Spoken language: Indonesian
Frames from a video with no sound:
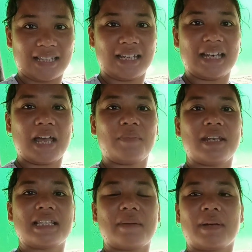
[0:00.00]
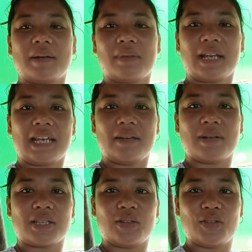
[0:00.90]
ini namin ini capek kamringan
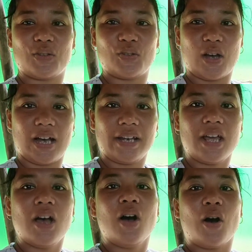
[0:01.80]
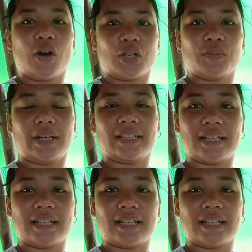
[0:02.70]
ibas kini jojohan. Harus buat kita